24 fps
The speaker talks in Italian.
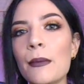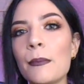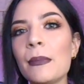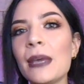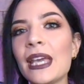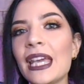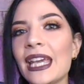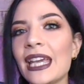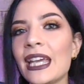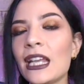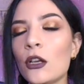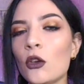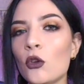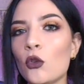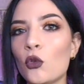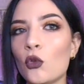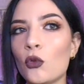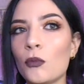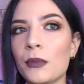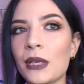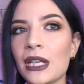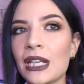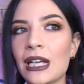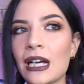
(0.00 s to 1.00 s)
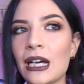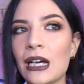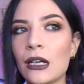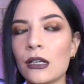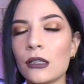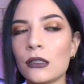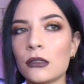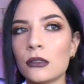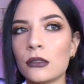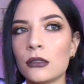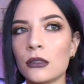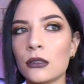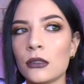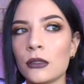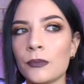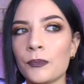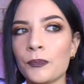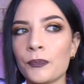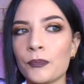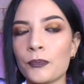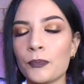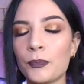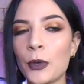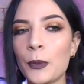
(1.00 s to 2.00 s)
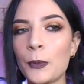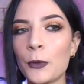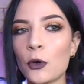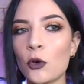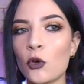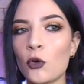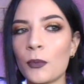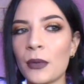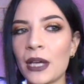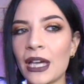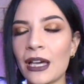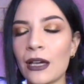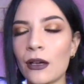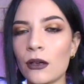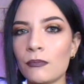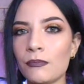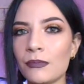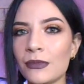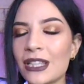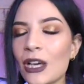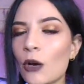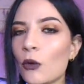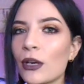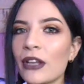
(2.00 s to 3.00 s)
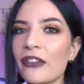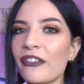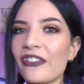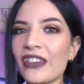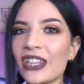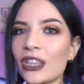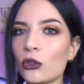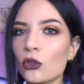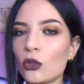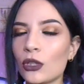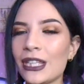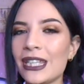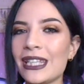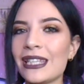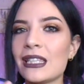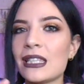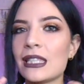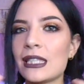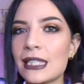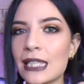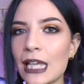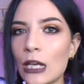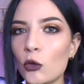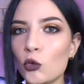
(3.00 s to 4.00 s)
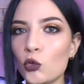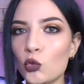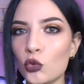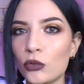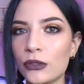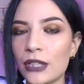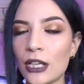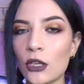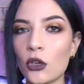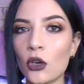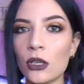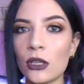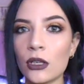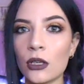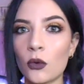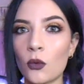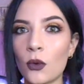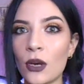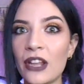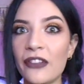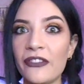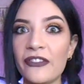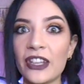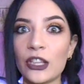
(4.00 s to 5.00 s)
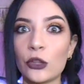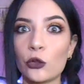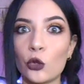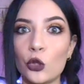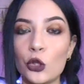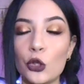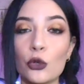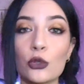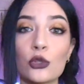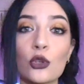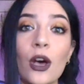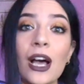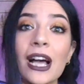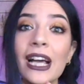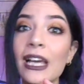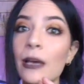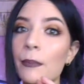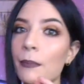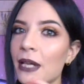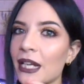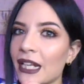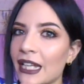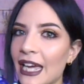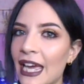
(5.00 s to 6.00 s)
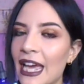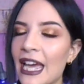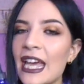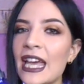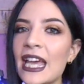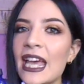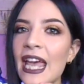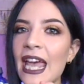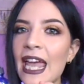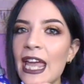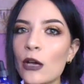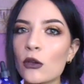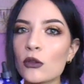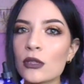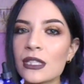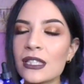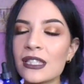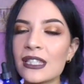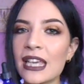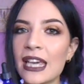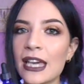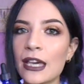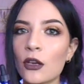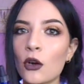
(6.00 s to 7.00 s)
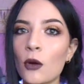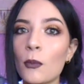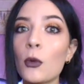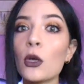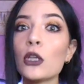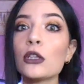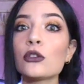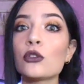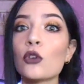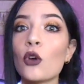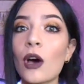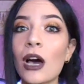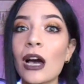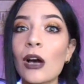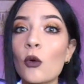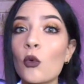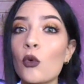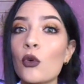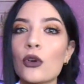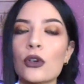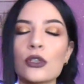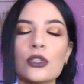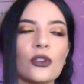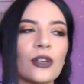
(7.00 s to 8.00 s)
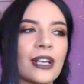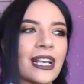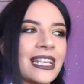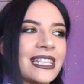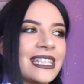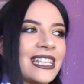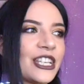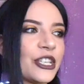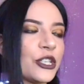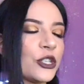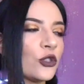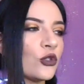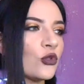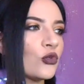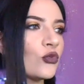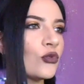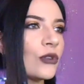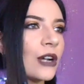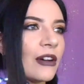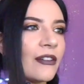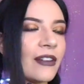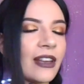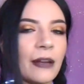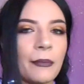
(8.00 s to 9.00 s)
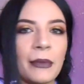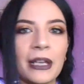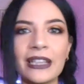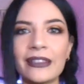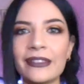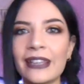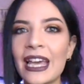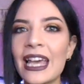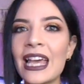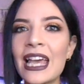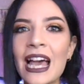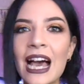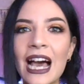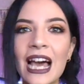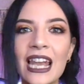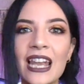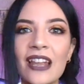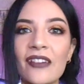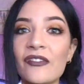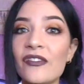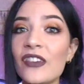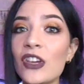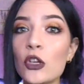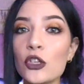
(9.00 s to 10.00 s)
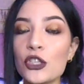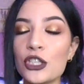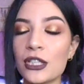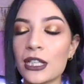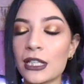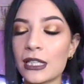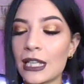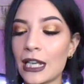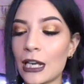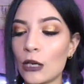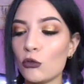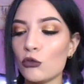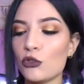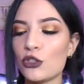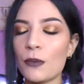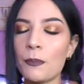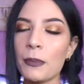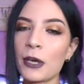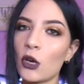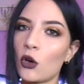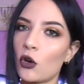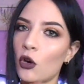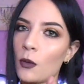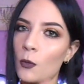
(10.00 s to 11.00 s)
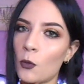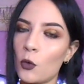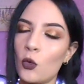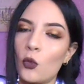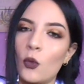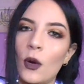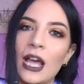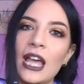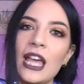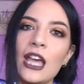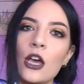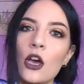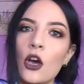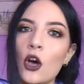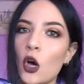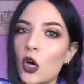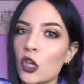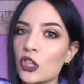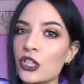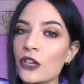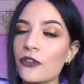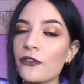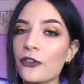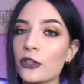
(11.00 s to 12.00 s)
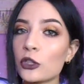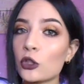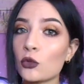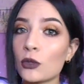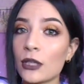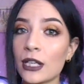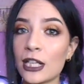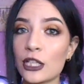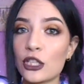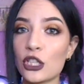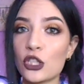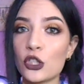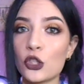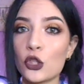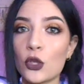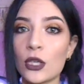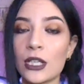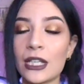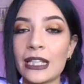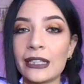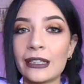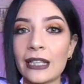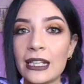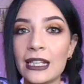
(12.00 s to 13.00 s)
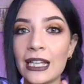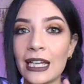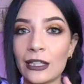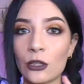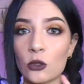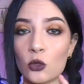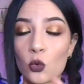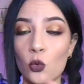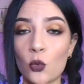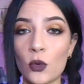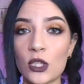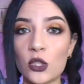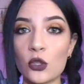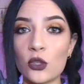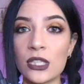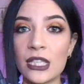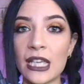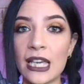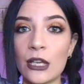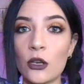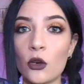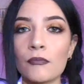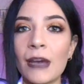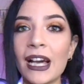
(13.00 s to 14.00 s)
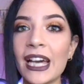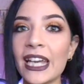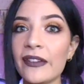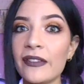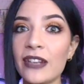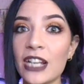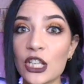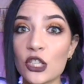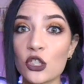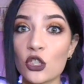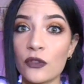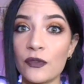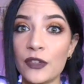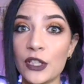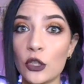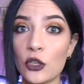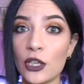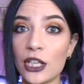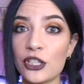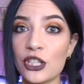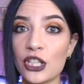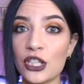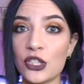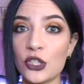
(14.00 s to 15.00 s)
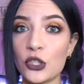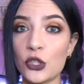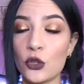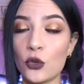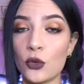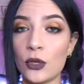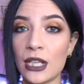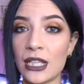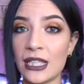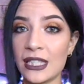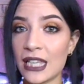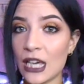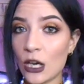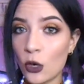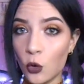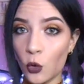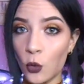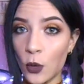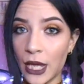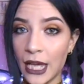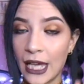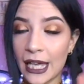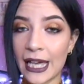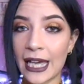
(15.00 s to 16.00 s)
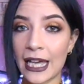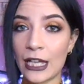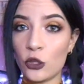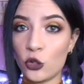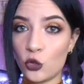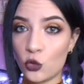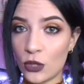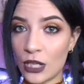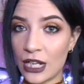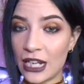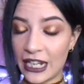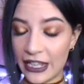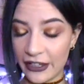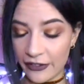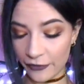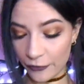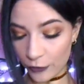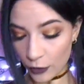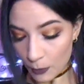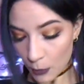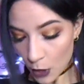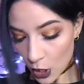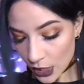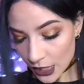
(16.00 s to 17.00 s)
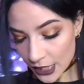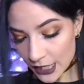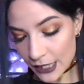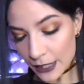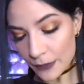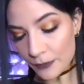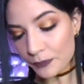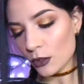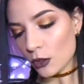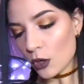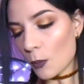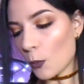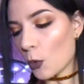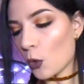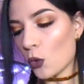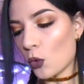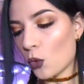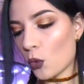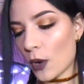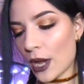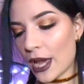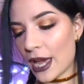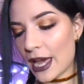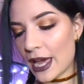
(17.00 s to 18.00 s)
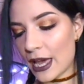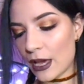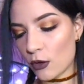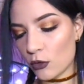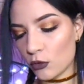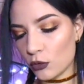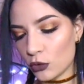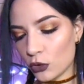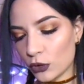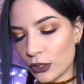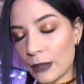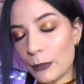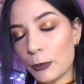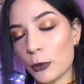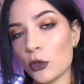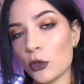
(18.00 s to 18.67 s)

mi illumina ehm, proprio come da un effetto di salute non quell'effetto olioso anche perché è un siero molto acquoso che si asciuga veramente alla velocità della luce però comunque ho già fatto una recensione dettagliata su questo siero magari vi lascio il video recensione sia qui che giù nell'info box comunque è uno dei